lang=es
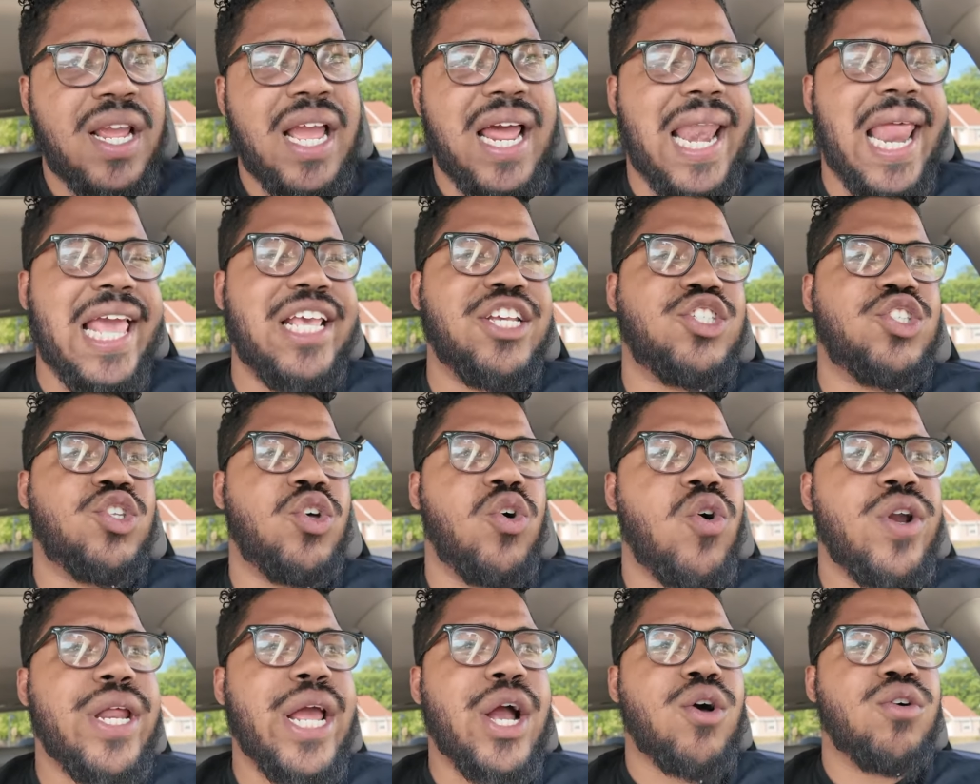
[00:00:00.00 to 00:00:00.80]
la
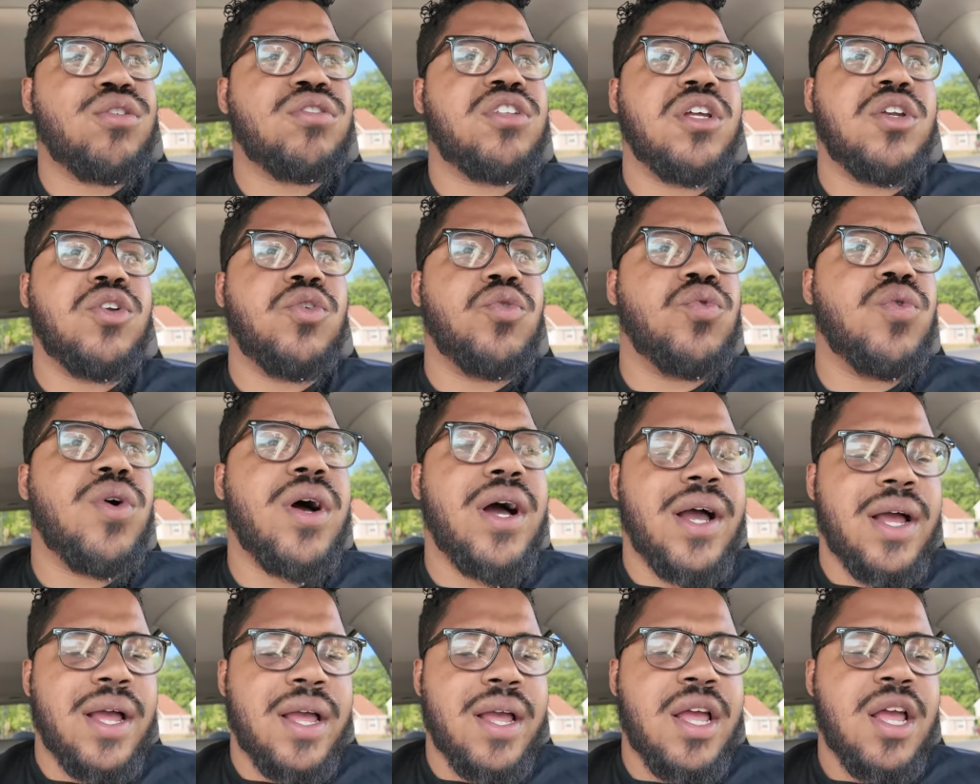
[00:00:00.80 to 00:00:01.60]
historia
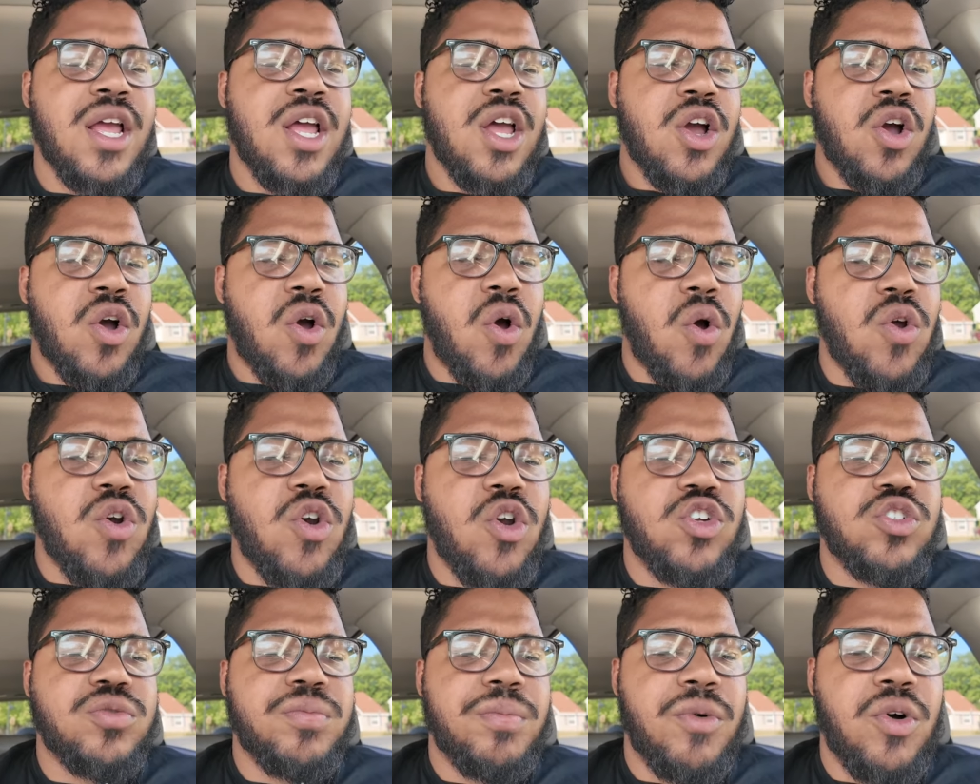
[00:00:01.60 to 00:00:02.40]
continúa con
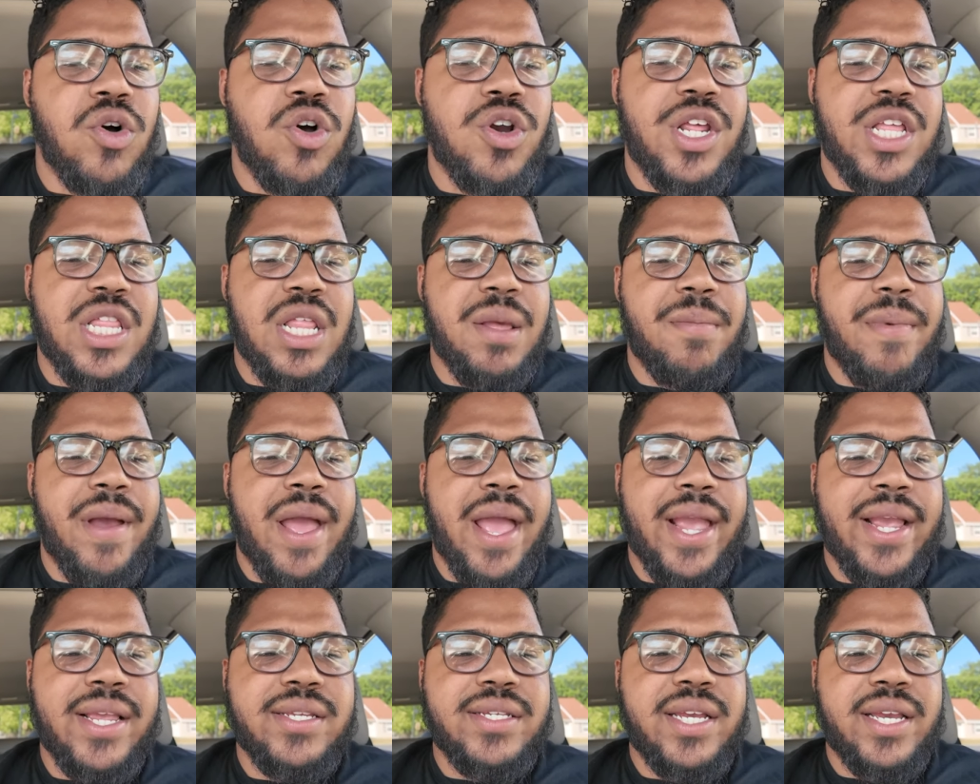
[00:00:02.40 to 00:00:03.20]
los Money in the
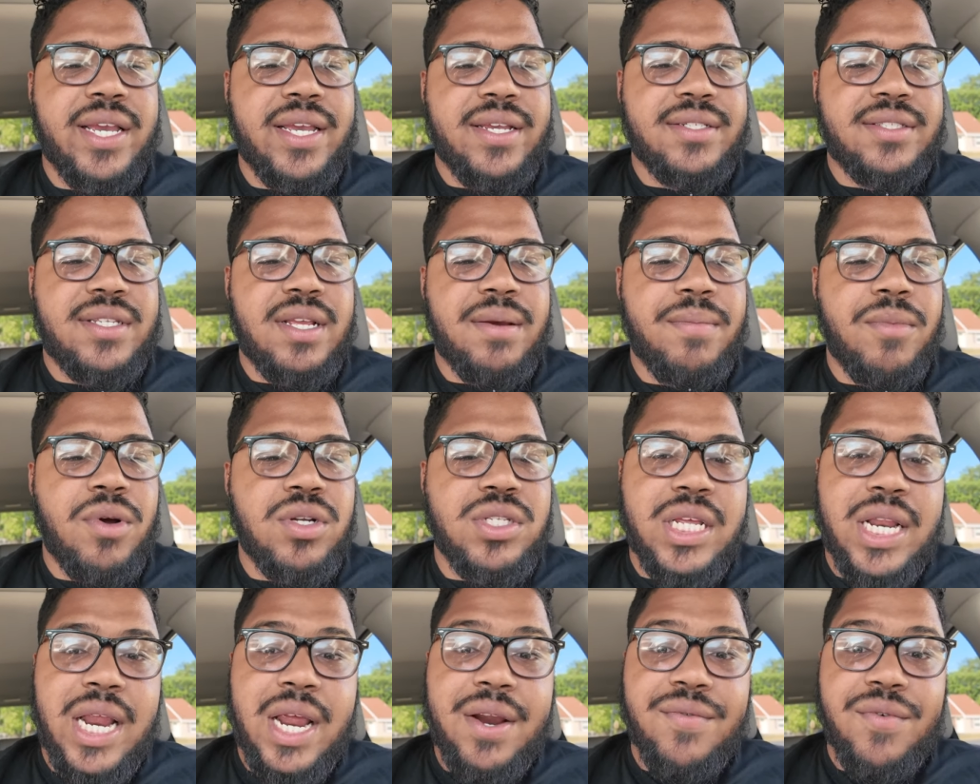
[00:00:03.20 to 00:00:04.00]
Banks en este
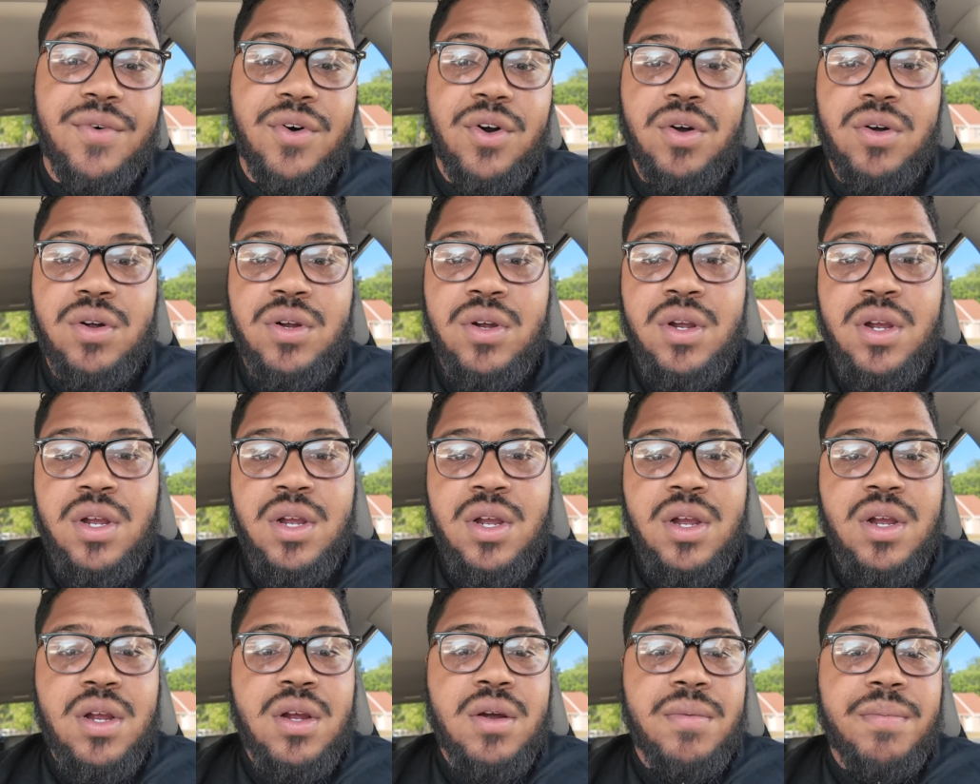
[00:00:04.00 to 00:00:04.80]
Monday Night Raw.
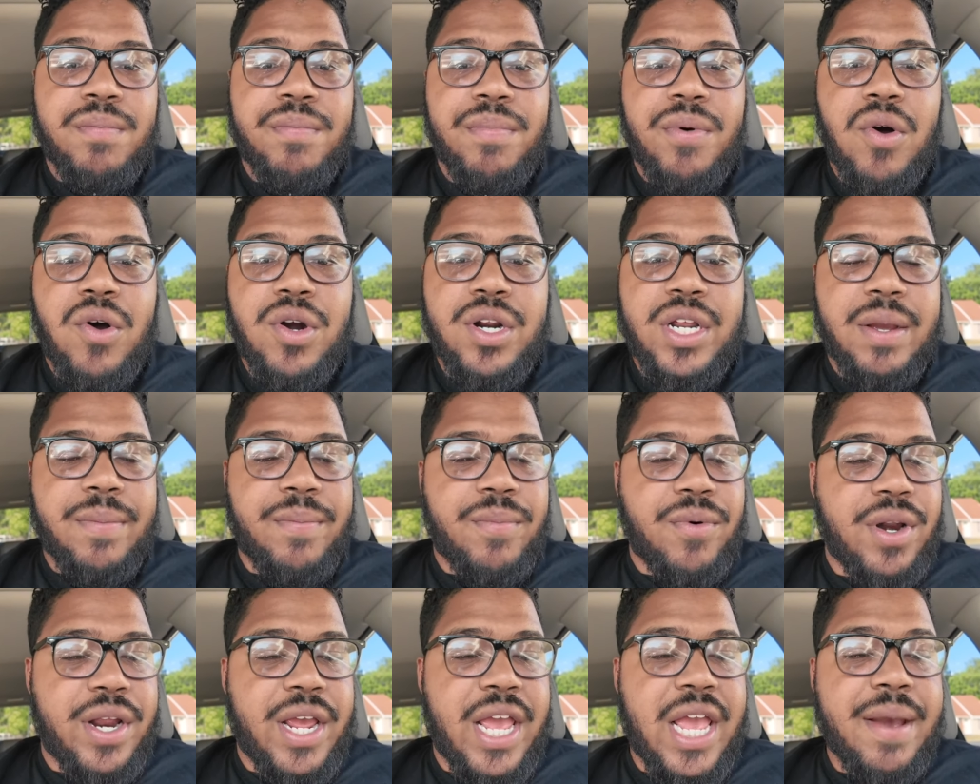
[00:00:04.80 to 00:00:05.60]
Porque,
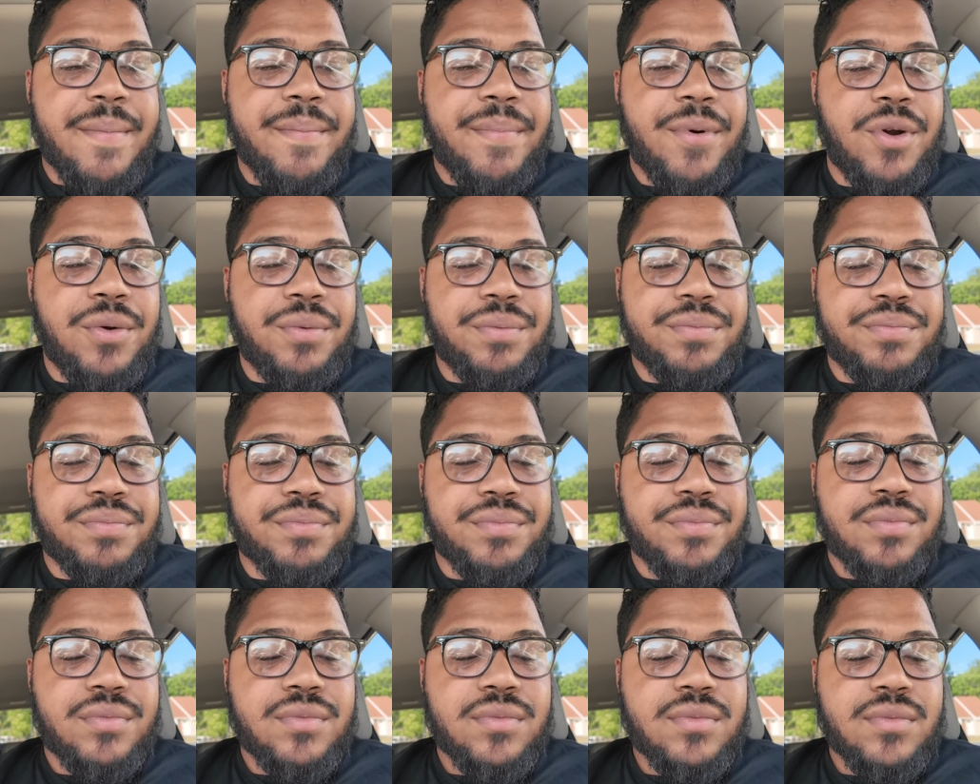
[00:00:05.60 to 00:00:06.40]
por ejemplo,
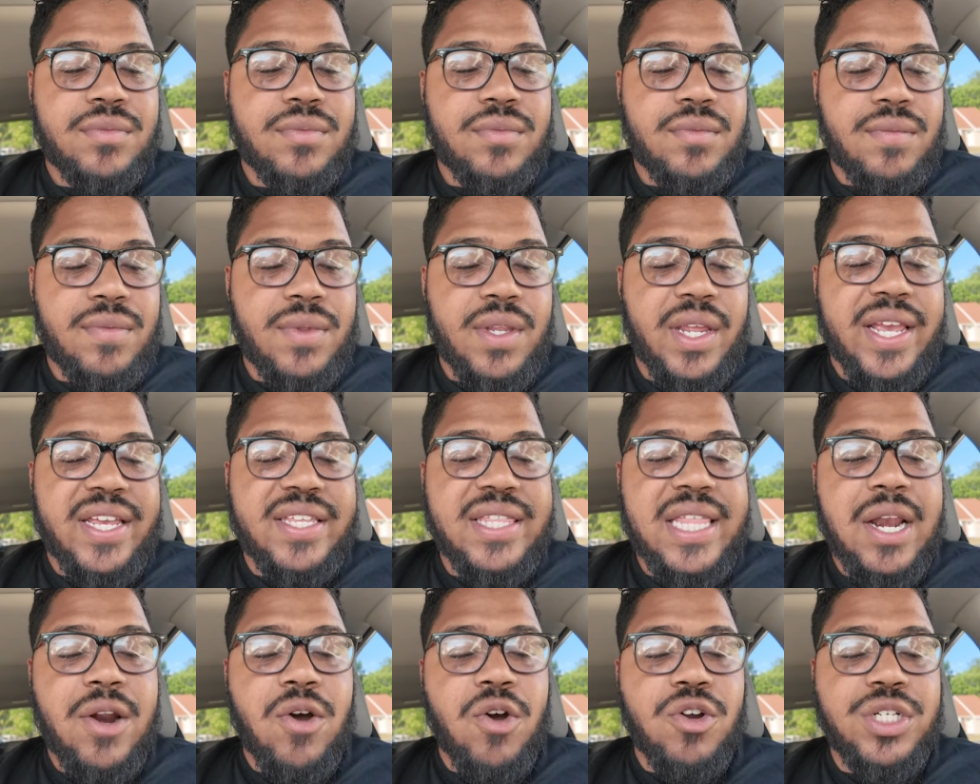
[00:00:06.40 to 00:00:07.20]

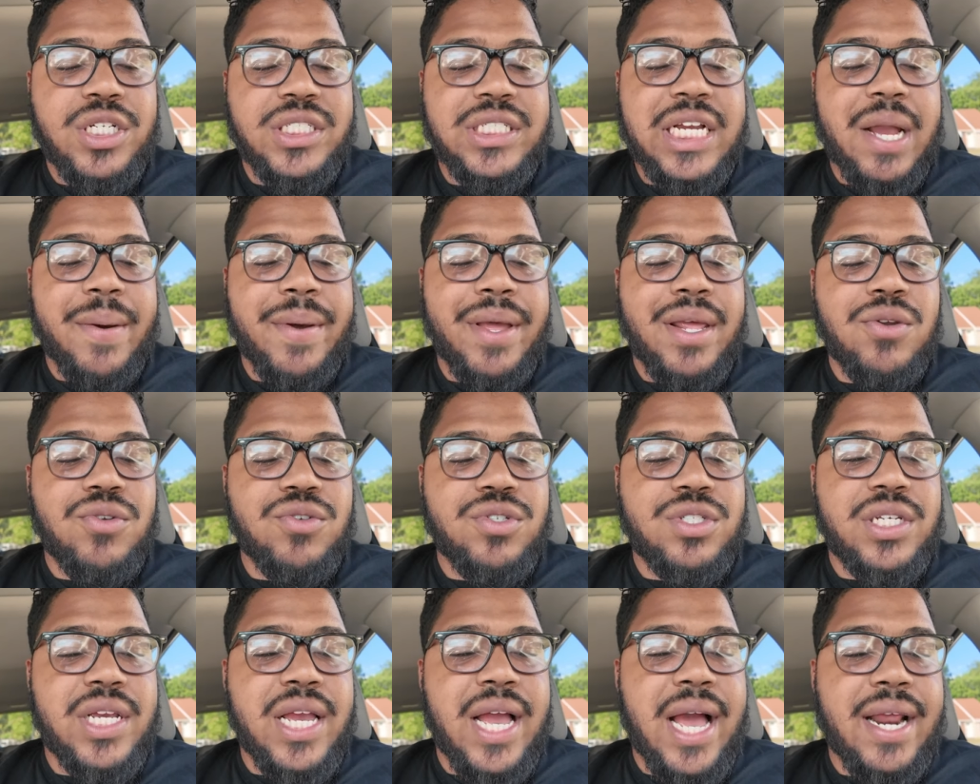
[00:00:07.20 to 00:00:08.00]
esta noche se acaba de
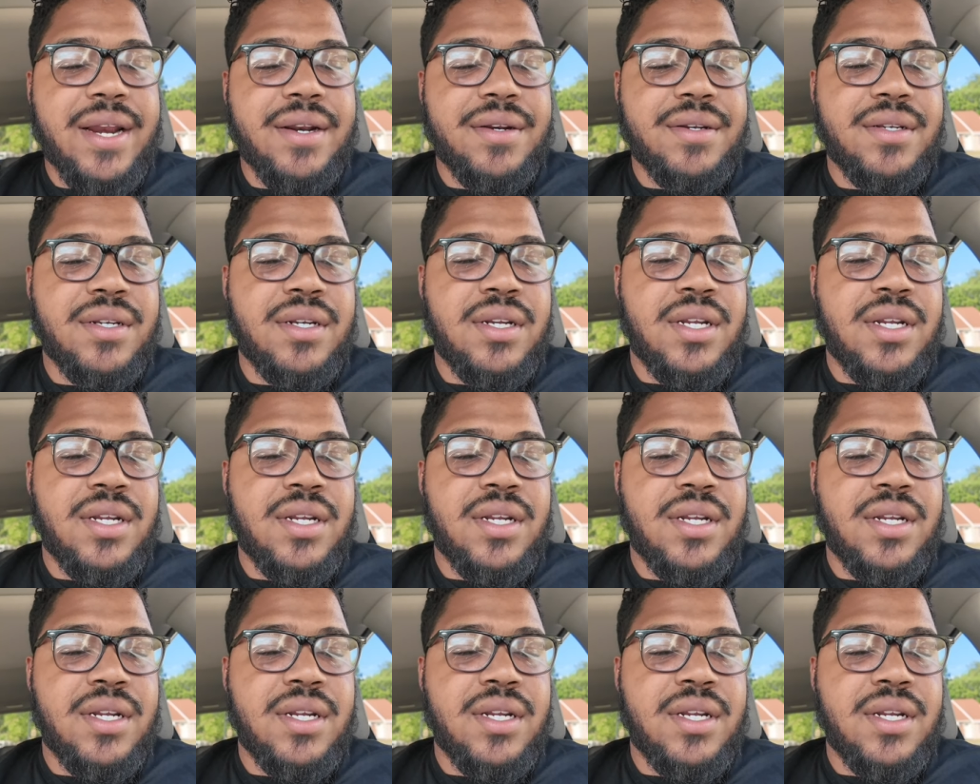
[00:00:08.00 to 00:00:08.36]
anunciar